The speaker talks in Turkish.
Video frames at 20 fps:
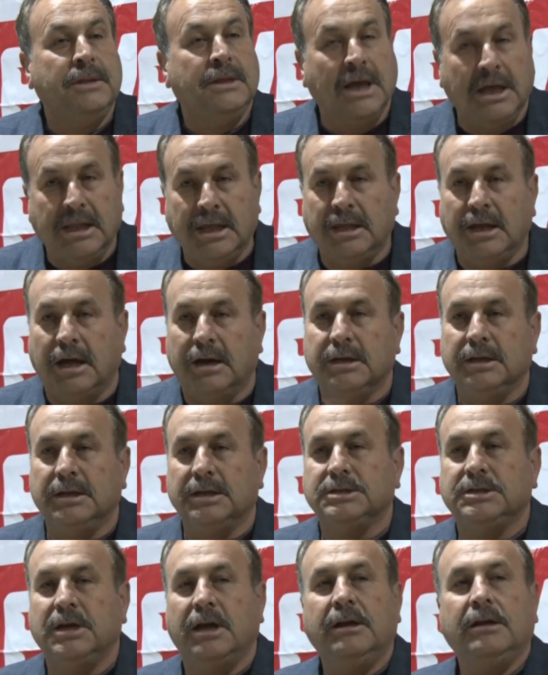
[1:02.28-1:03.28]
Ne dedi
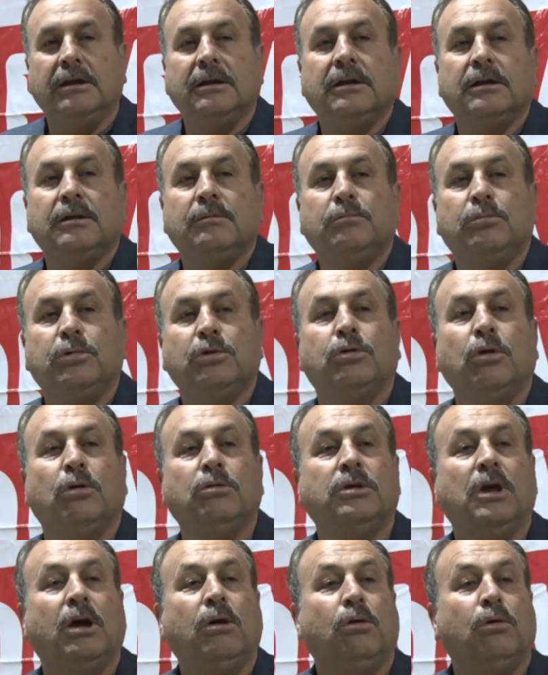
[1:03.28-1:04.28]
arkadaşlar? Bu
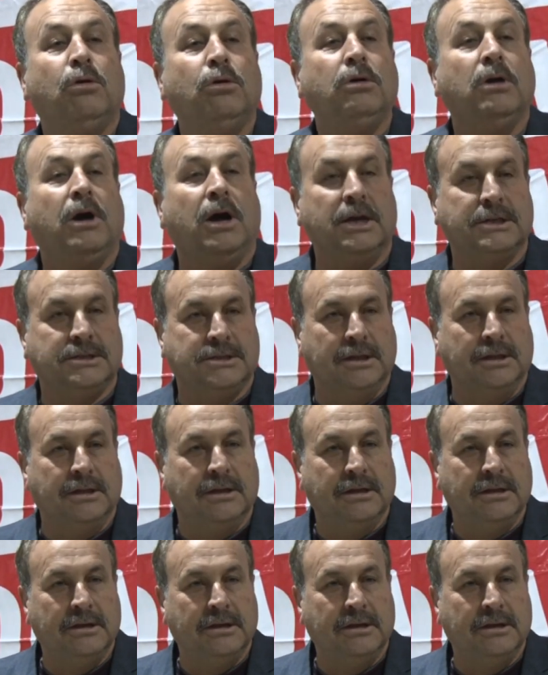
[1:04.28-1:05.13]
köyde oy azdı.